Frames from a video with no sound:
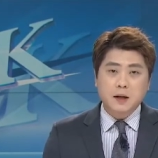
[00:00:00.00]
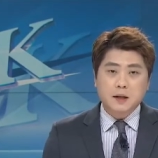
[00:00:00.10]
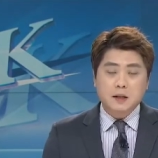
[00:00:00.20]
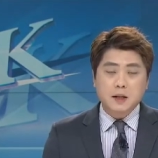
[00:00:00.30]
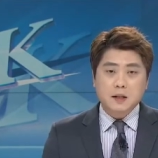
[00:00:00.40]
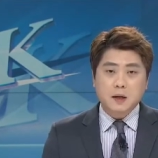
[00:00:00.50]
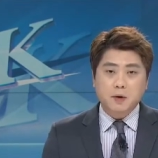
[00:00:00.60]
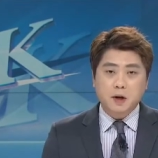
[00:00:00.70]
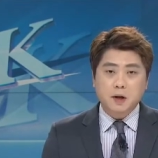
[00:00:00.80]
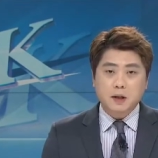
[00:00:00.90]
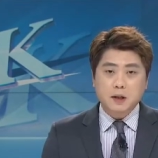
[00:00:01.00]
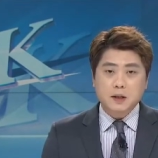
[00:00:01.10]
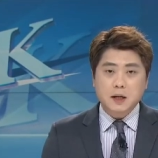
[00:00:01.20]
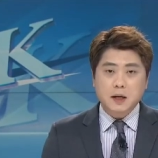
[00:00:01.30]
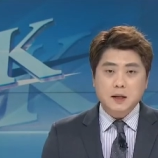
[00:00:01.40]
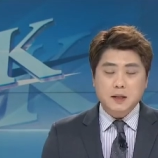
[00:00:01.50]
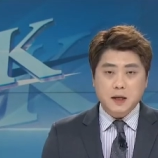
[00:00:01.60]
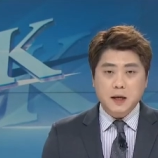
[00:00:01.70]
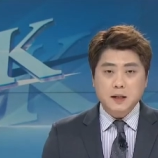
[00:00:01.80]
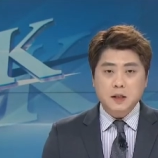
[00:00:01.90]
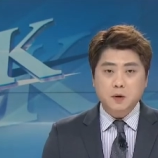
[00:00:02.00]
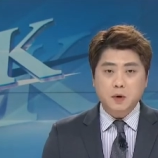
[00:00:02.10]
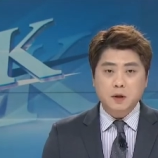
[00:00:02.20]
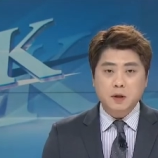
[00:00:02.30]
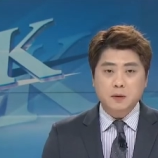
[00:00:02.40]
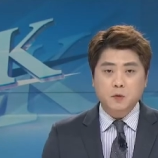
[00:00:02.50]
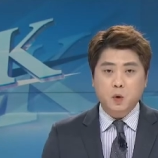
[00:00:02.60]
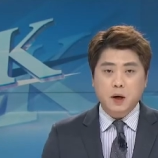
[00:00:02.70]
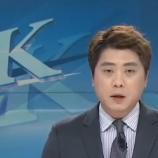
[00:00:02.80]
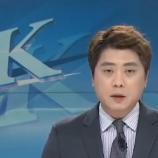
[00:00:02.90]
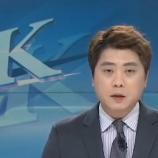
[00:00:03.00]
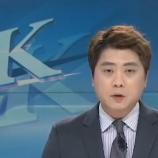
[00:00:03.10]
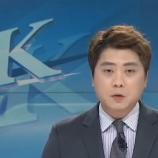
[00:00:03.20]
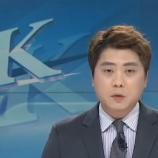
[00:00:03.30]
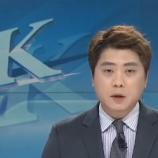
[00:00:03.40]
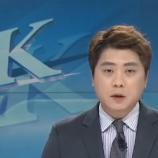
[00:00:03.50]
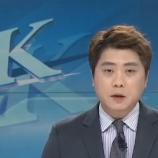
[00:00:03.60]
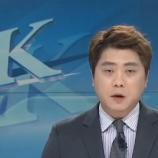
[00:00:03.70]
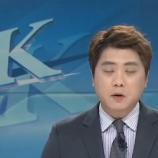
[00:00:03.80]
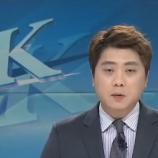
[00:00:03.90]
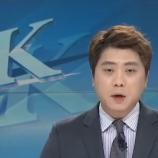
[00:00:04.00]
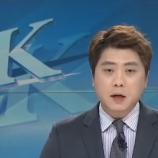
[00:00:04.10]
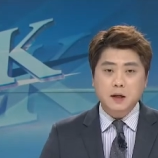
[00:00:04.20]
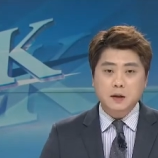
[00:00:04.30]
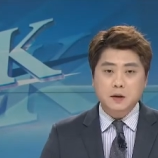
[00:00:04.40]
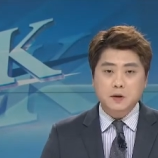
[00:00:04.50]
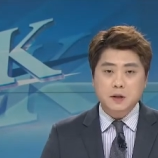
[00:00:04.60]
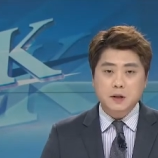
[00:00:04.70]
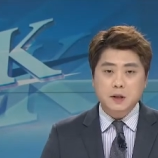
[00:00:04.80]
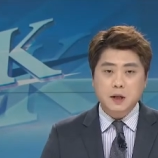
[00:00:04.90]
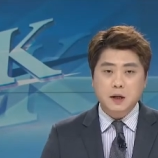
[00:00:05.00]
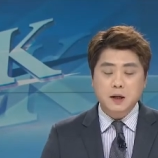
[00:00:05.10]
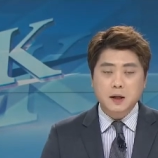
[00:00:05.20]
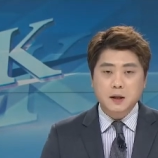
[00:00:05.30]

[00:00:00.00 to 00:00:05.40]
지자체별 이 차 재난지원금 과연 그 효과는 얼마나 있는 것인지